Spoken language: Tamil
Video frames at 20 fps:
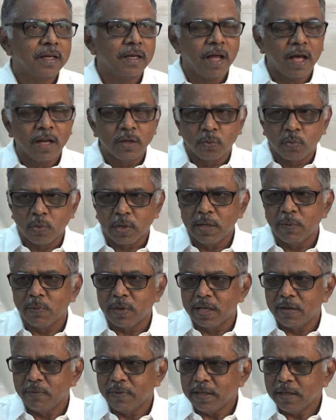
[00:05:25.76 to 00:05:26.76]
நான்
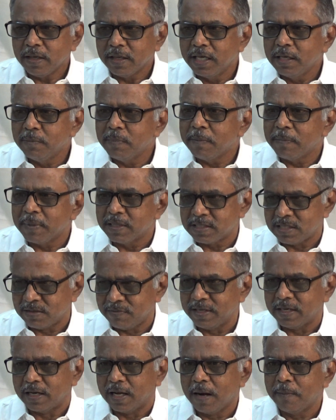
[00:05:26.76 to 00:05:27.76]
குறைவுடையவன்
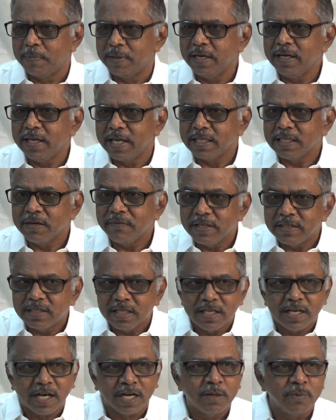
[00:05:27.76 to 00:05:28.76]
இன்பமற்றவன் அப்படின்னு எதை
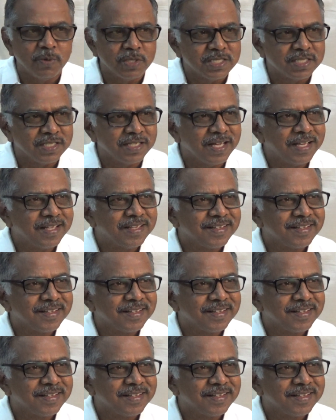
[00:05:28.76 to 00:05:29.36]
வைத்து நீ கண்டுபிடிச்சிங்க